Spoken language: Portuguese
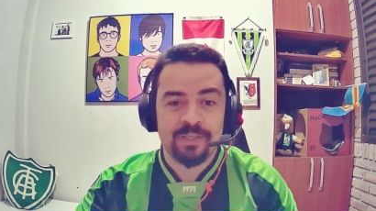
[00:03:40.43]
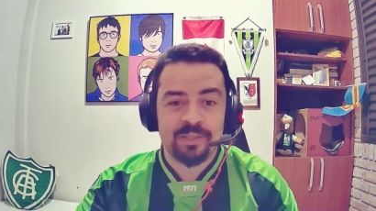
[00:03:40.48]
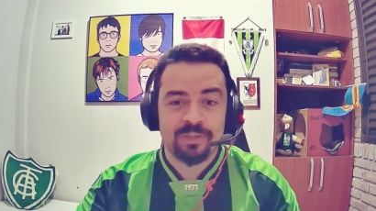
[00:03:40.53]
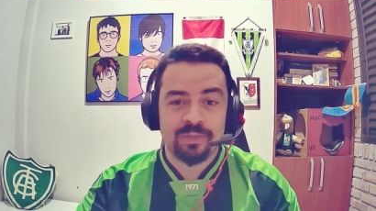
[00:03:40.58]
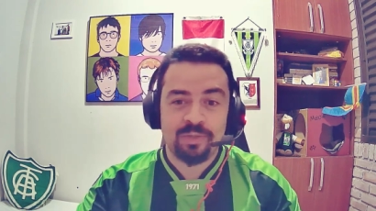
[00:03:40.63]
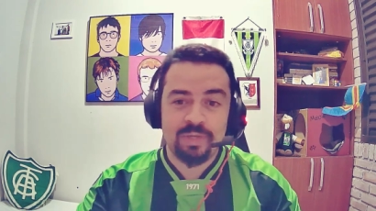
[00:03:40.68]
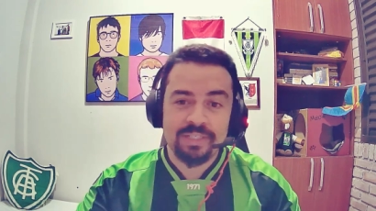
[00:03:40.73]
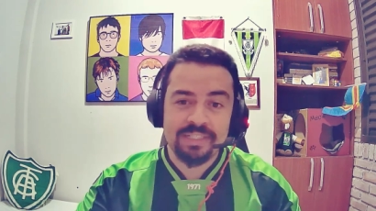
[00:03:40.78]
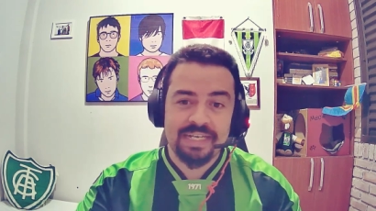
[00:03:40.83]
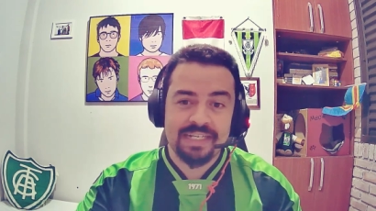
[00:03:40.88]

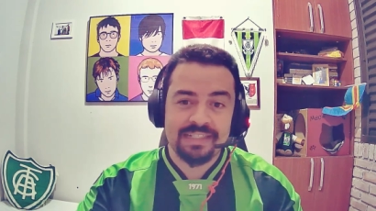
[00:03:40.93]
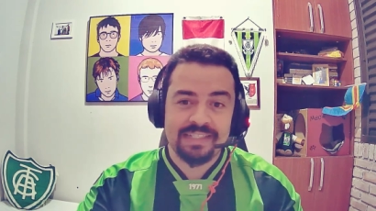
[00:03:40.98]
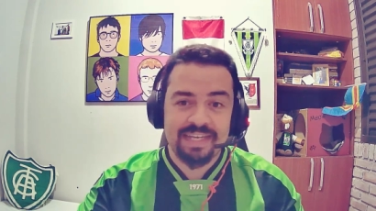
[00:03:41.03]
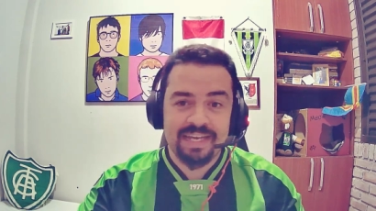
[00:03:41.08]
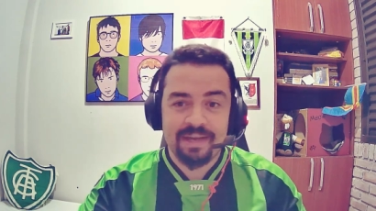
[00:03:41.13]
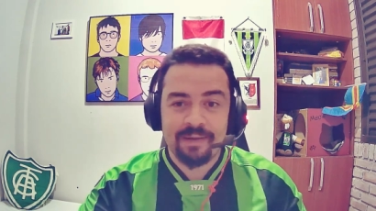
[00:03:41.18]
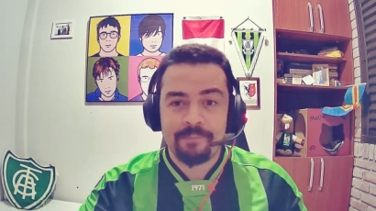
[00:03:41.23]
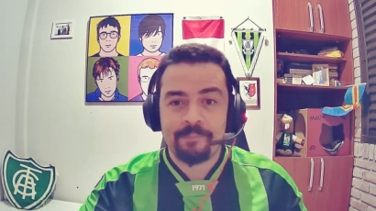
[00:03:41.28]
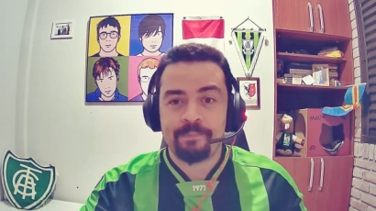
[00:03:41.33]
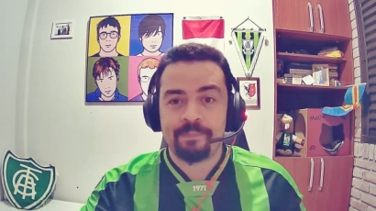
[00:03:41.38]
2 a
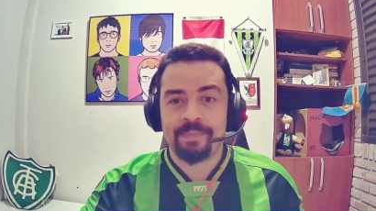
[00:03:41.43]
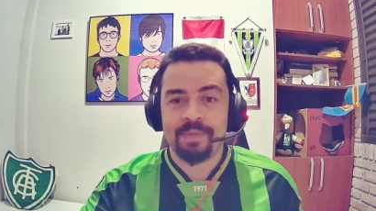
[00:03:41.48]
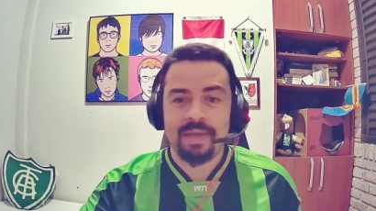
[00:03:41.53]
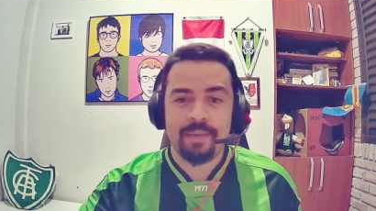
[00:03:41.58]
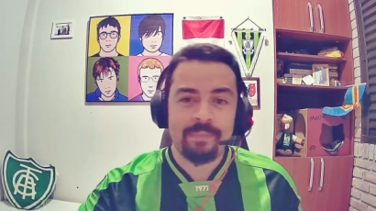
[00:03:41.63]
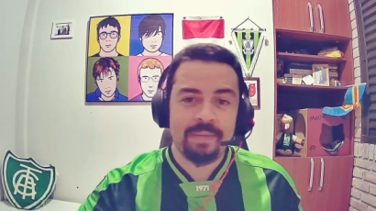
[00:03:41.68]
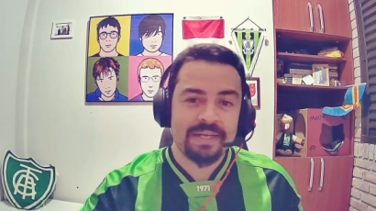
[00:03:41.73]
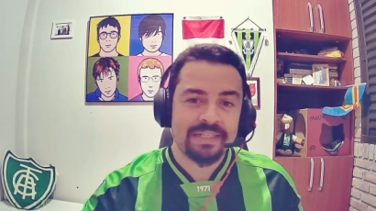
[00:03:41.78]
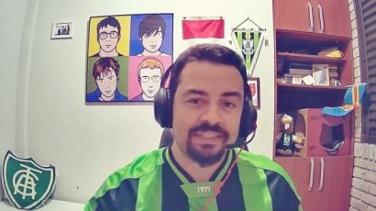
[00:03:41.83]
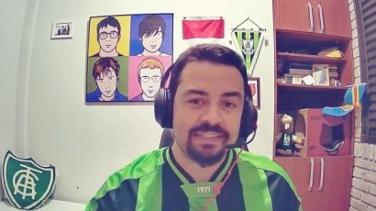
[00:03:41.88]
0 a
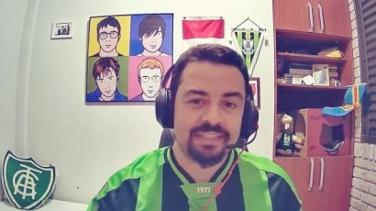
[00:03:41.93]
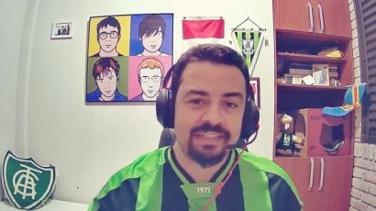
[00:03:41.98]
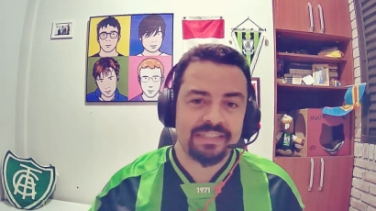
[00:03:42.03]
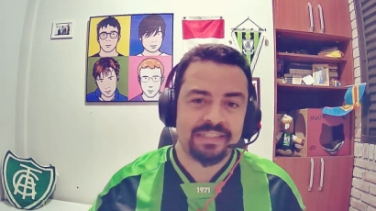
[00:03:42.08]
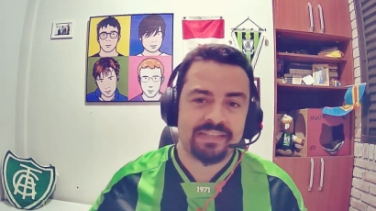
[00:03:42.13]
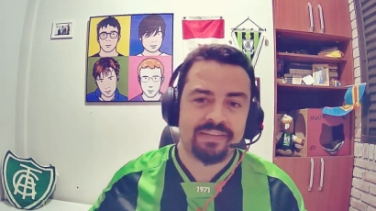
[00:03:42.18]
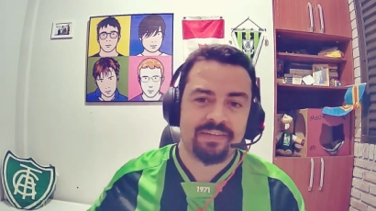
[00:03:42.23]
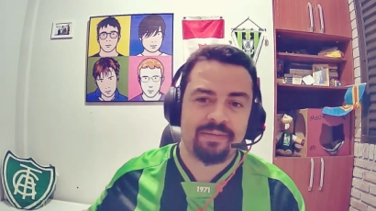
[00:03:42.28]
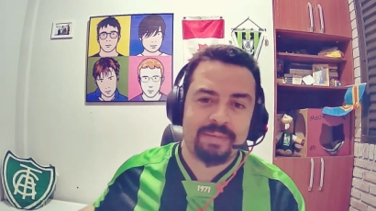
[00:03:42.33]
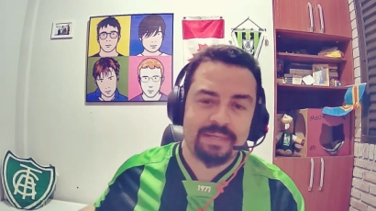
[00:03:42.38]
partida já
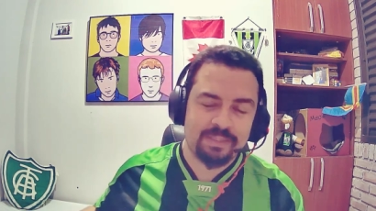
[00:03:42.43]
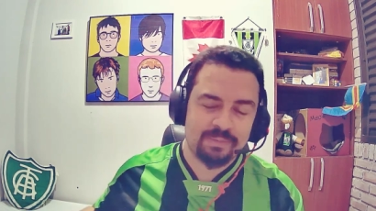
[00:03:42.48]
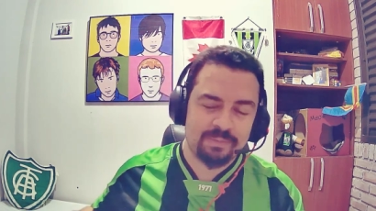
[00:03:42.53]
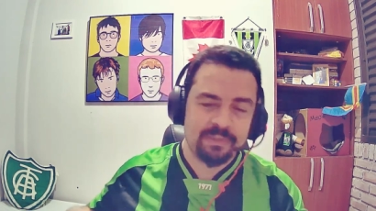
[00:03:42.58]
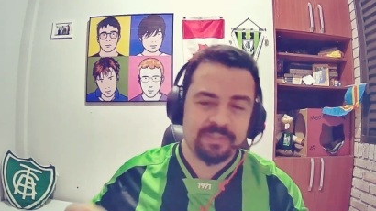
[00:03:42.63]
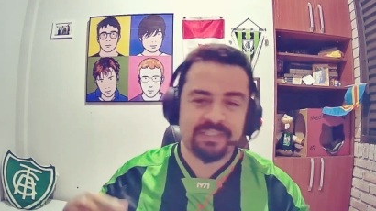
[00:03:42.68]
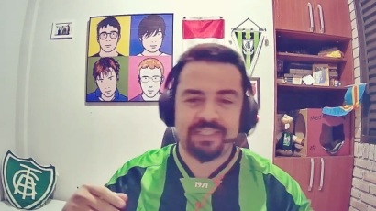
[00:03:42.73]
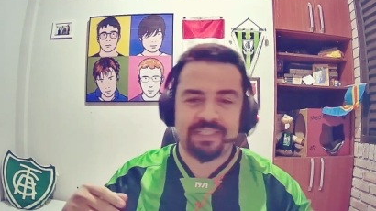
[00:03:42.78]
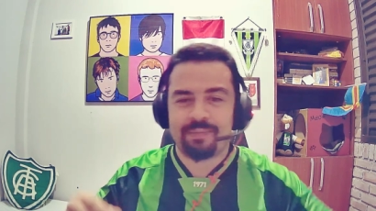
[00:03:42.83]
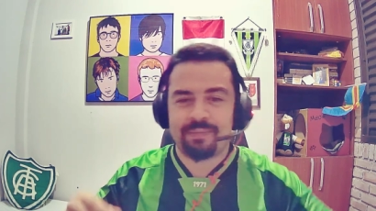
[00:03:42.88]
estava mais ou
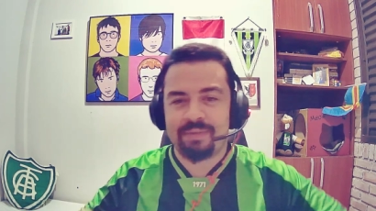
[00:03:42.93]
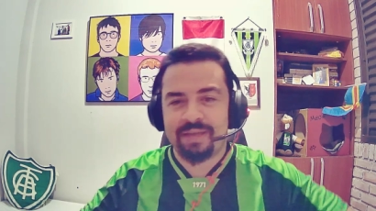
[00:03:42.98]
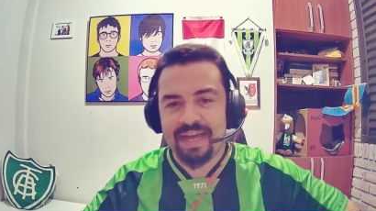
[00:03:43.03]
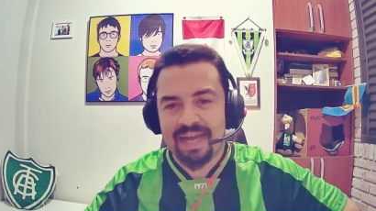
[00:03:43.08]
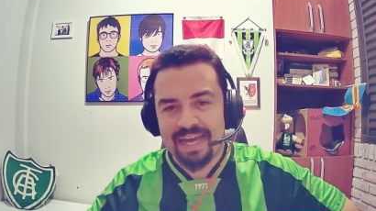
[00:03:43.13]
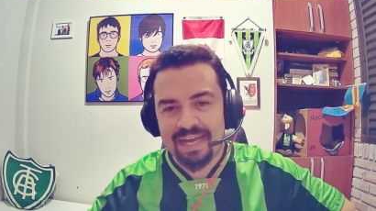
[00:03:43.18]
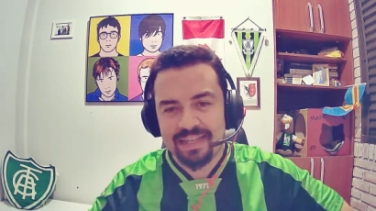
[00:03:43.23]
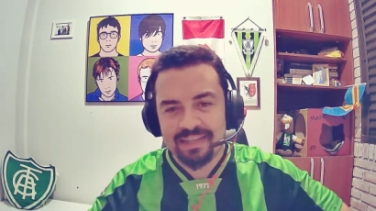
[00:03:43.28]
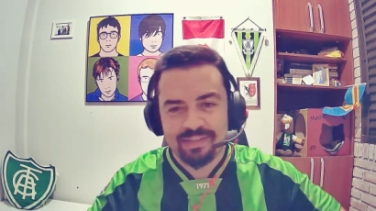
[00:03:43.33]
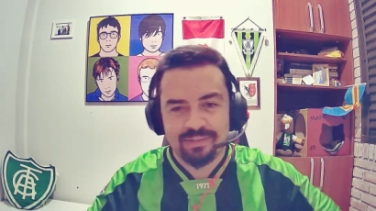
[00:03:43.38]
menos
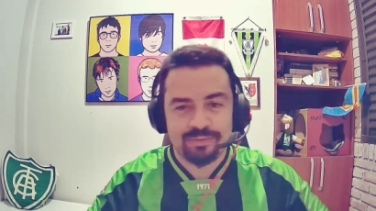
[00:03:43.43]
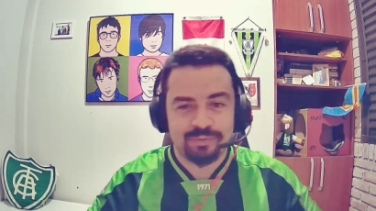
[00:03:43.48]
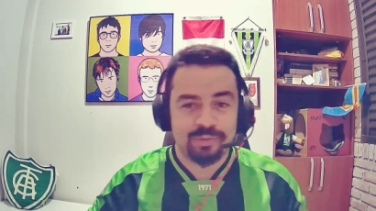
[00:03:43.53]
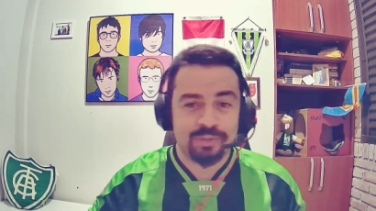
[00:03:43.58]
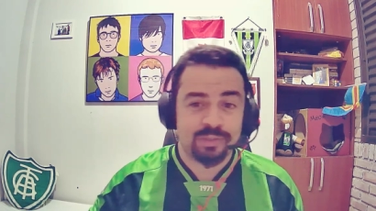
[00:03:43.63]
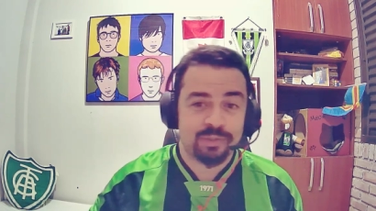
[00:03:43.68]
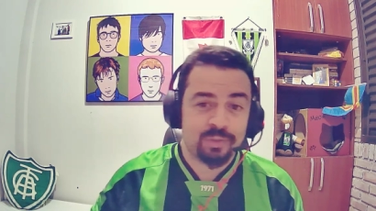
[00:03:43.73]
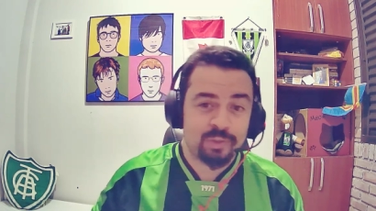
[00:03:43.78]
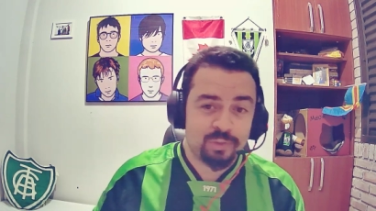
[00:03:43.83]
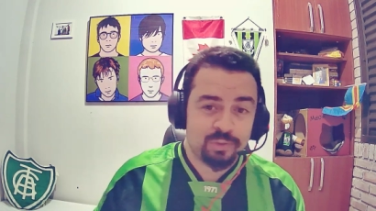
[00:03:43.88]
encaminhada, os
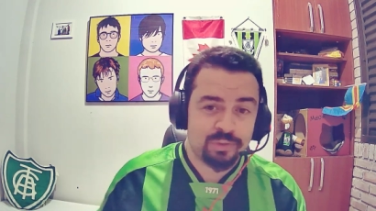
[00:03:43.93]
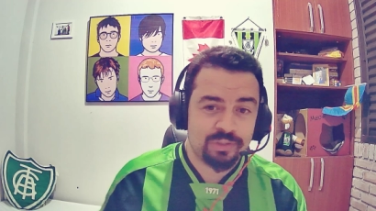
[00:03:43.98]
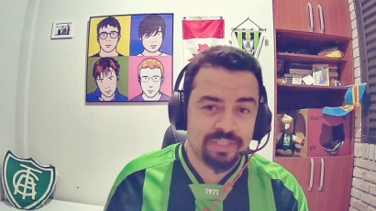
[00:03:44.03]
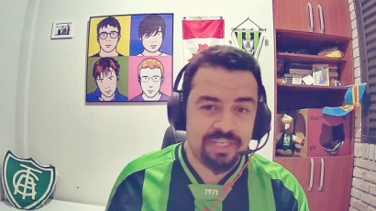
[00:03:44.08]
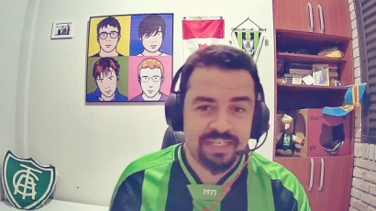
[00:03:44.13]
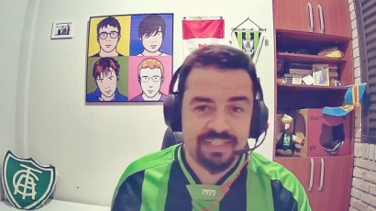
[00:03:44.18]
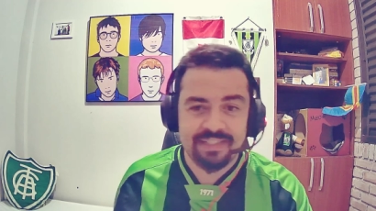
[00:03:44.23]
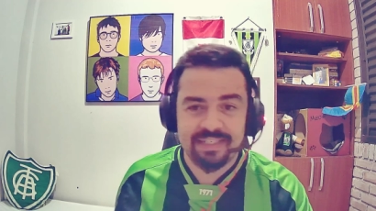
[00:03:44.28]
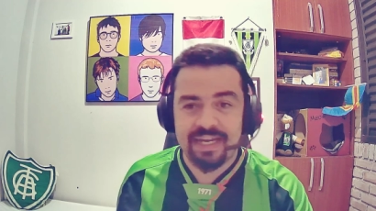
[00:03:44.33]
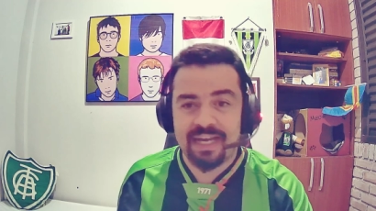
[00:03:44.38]
torcedores do
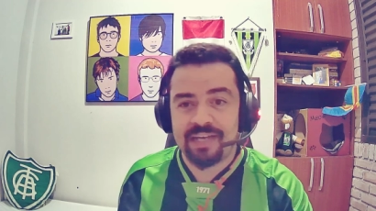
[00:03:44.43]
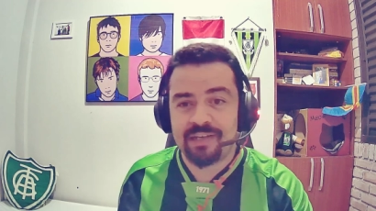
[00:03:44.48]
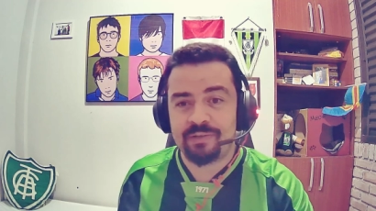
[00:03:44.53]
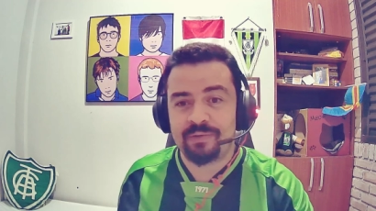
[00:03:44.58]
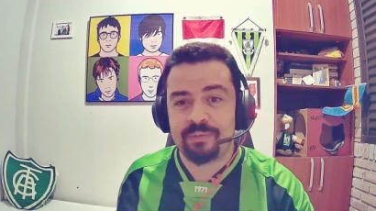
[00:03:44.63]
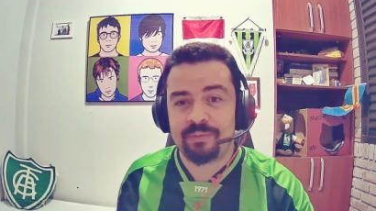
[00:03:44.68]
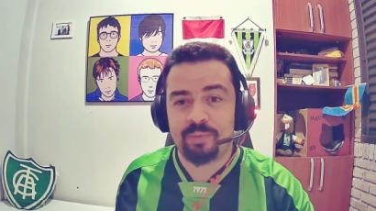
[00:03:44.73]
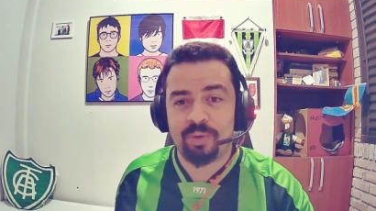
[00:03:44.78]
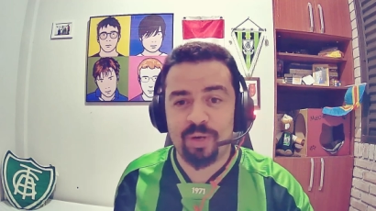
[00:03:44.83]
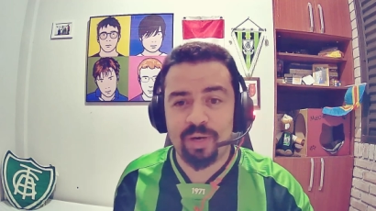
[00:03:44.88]
CSA indo
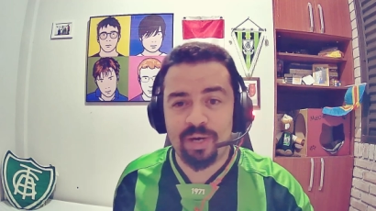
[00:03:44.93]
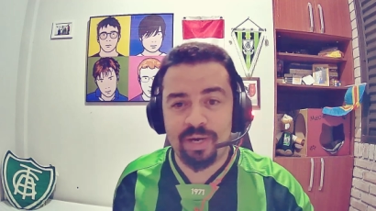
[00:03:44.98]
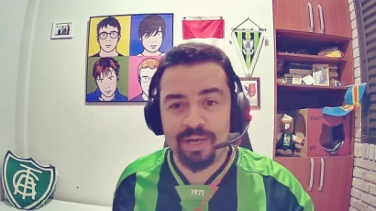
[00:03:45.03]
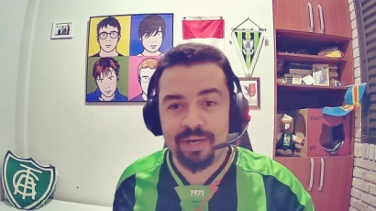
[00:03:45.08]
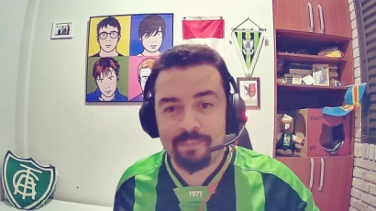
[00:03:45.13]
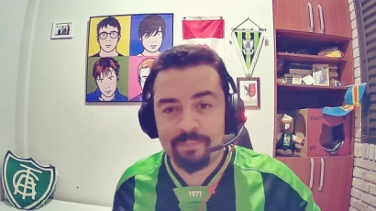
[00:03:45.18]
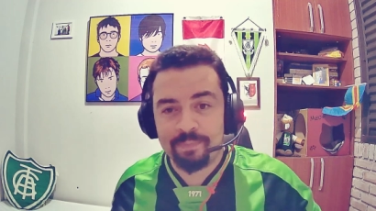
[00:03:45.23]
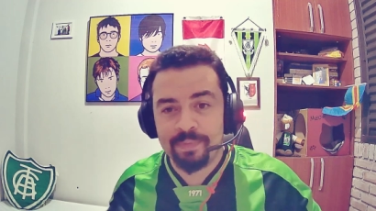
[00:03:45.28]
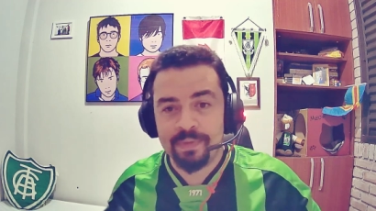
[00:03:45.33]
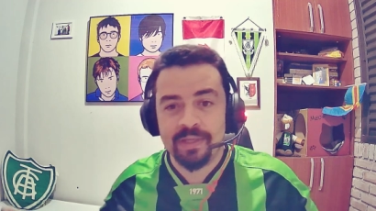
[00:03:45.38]
embora.